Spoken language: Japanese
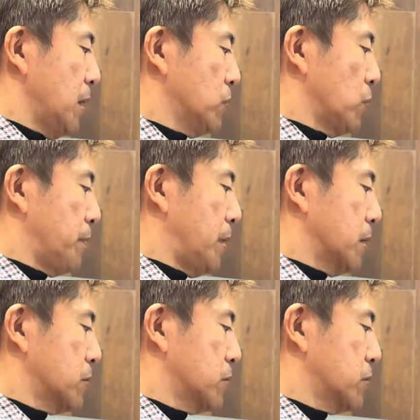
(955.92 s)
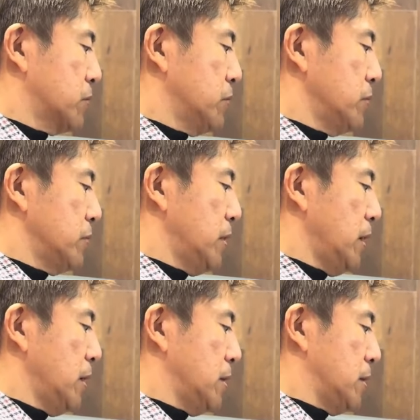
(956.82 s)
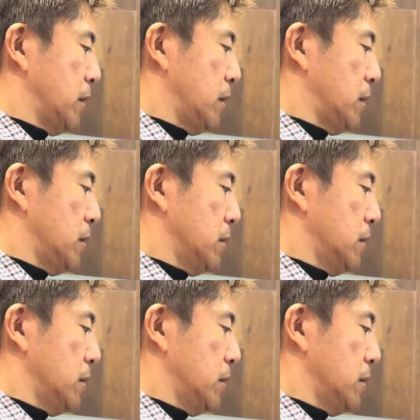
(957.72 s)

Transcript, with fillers: あとバックレーダー、